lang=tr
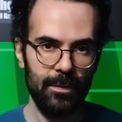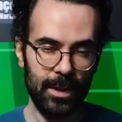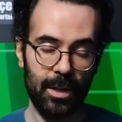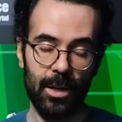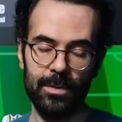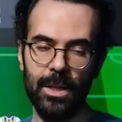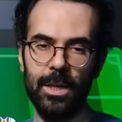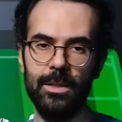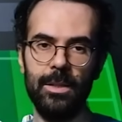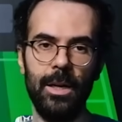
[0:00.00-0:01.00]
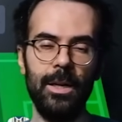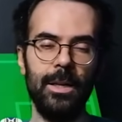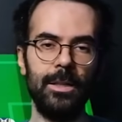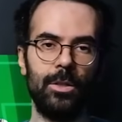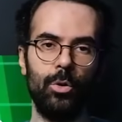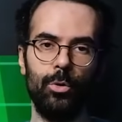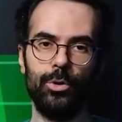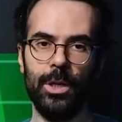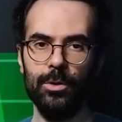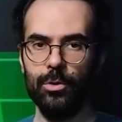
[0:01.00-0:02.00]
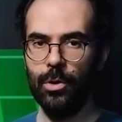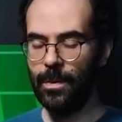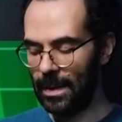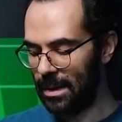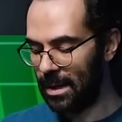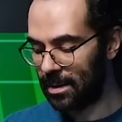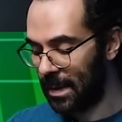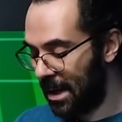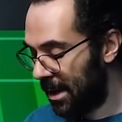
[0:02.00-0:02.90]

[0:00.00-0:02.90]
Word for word: ve taraftarın da etkili olacağını söylemek lazım.